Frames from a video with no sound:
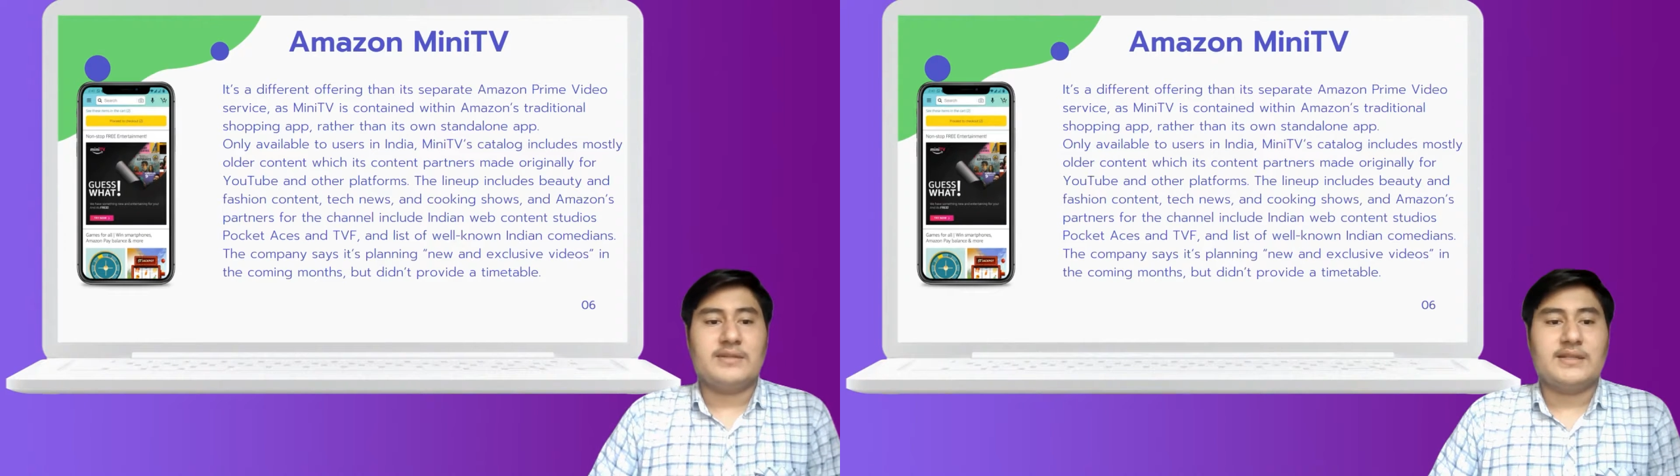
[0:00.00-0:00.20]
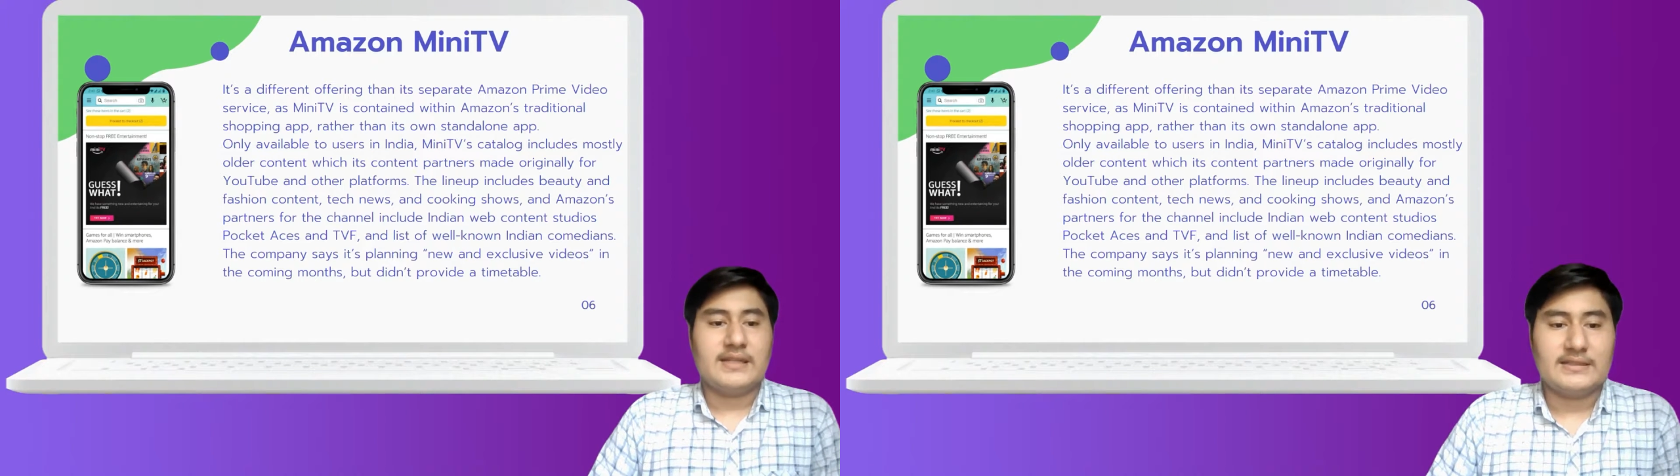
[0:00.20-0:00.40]

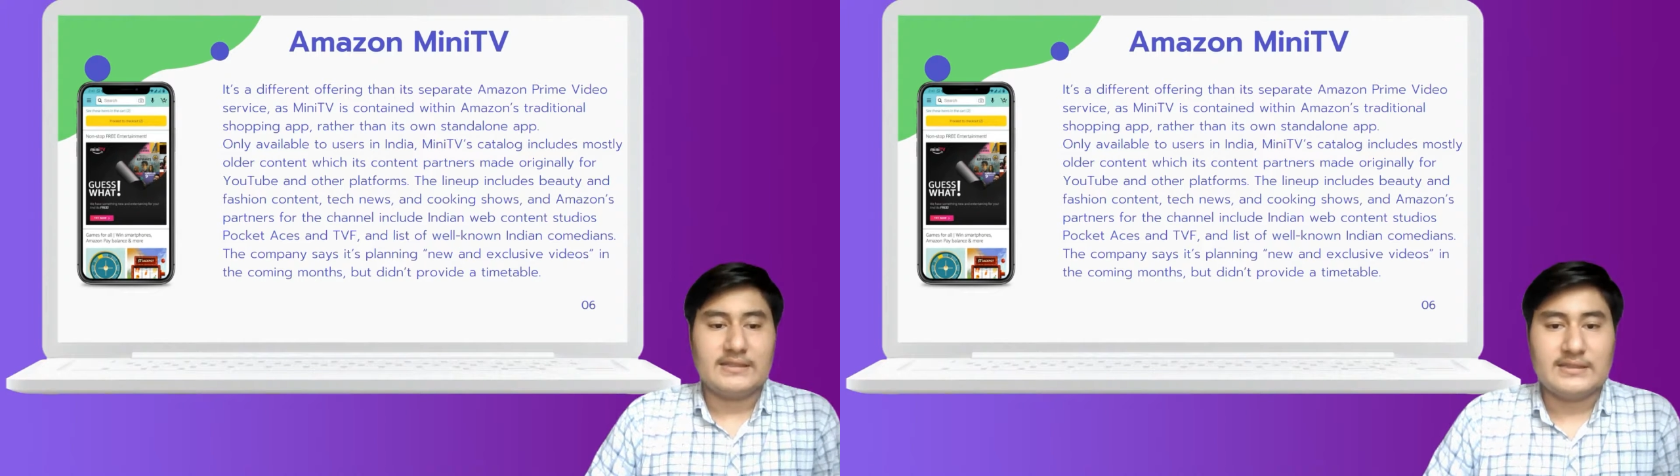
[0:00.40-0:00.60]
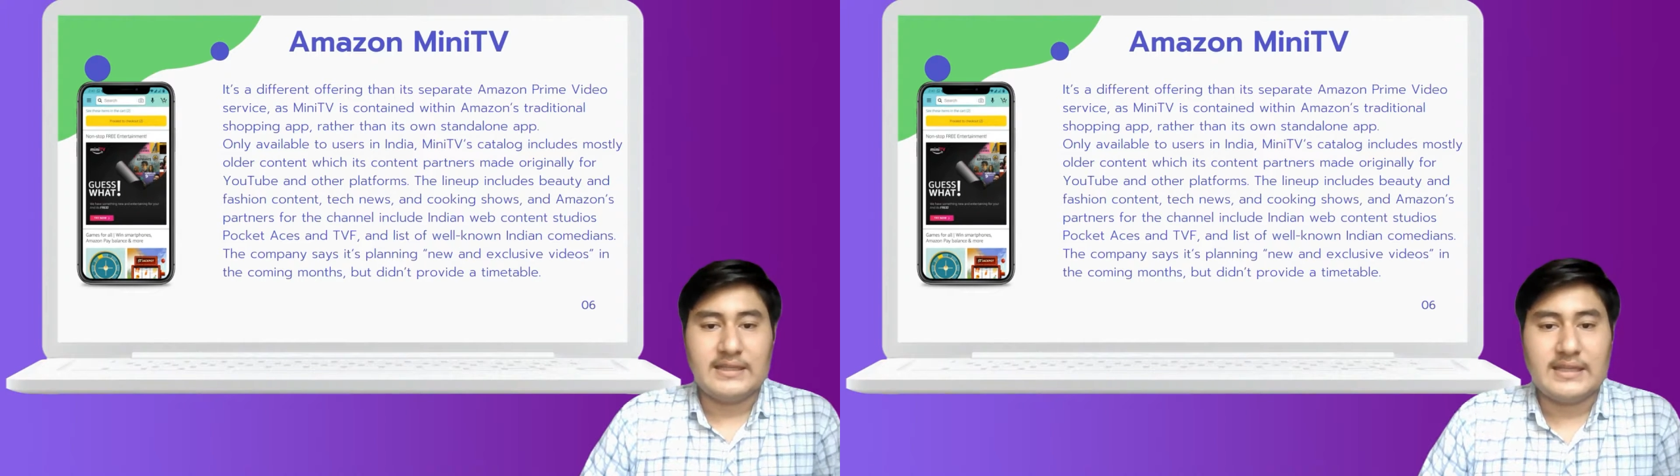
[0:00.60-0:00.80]
पर देख
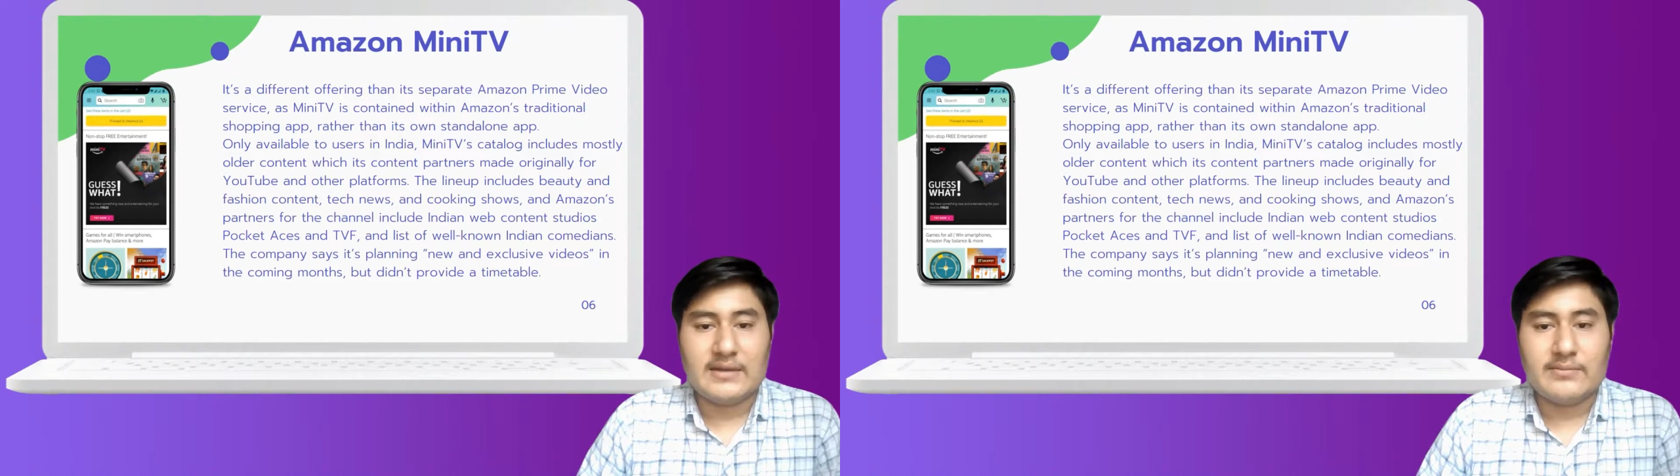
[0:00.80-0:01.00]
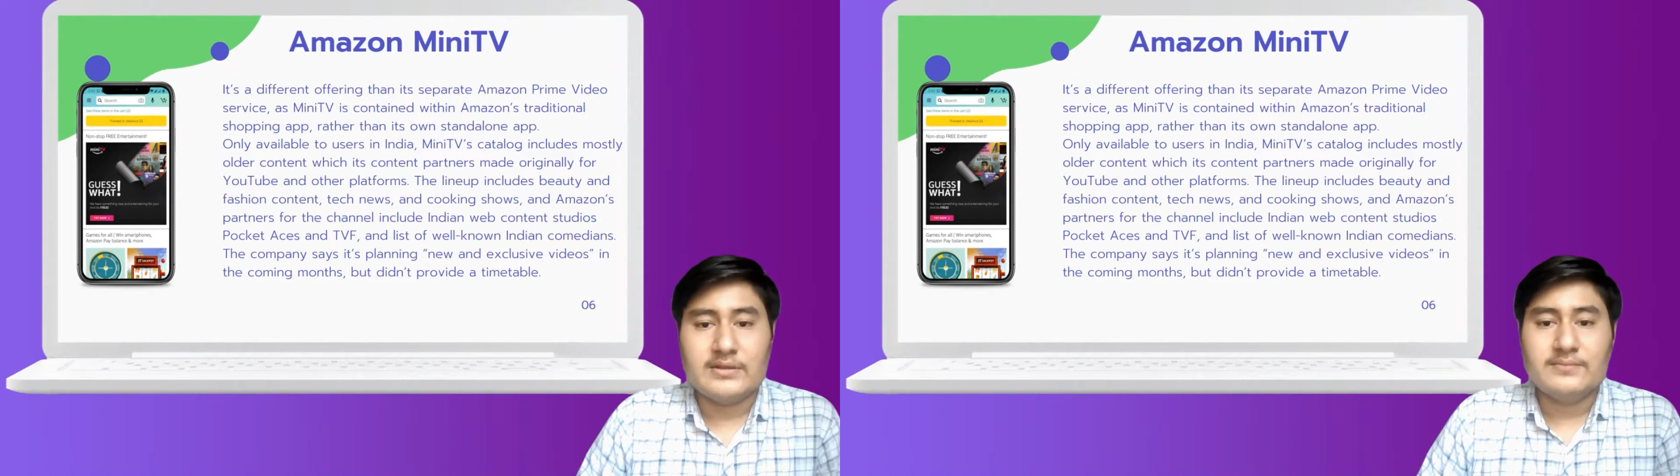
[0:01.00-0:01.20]
सकते हैं
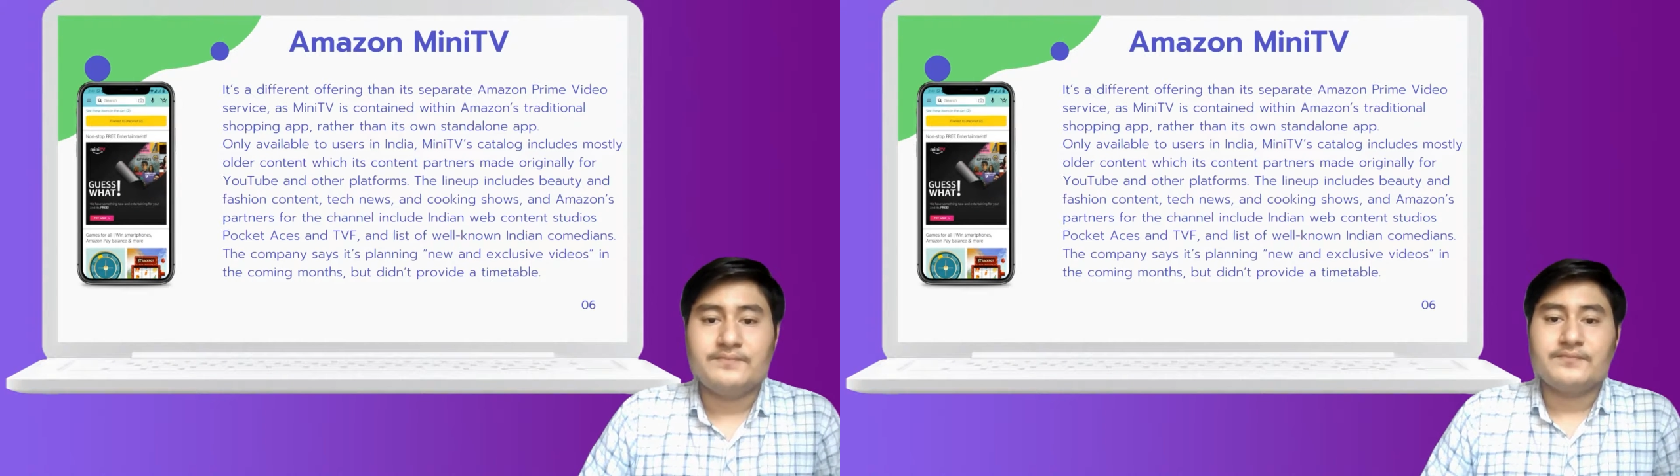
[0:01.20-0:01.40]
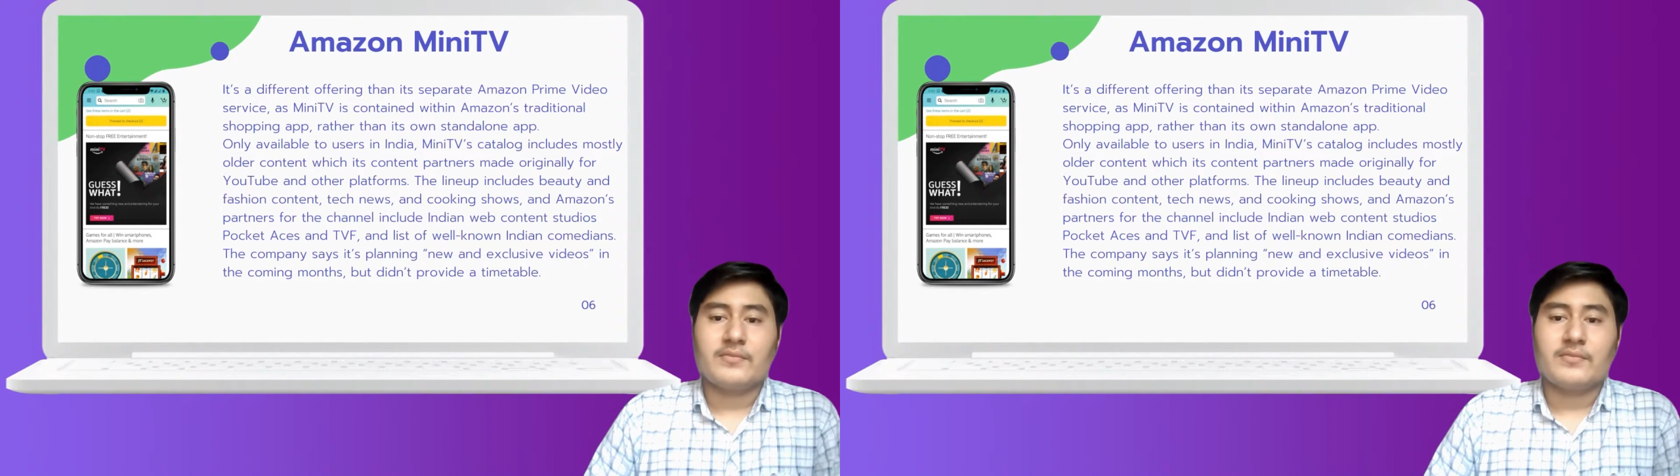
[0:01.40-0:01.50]
यहाँ पर